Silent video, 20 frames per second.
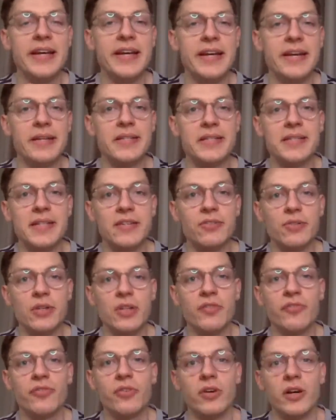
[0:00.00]
ist es
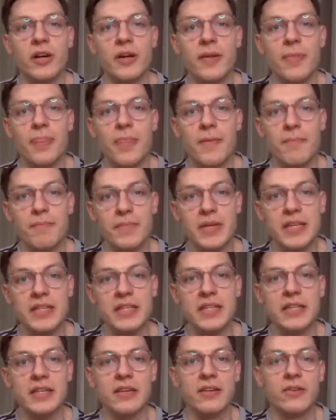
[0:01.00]
natürlich für
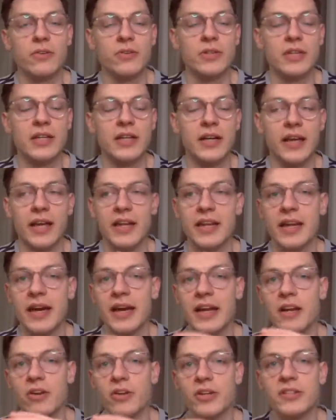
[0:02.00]
mich oder
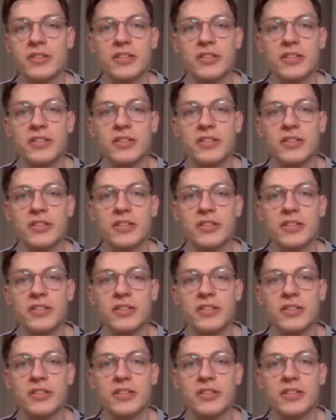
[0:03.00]
generell Leute,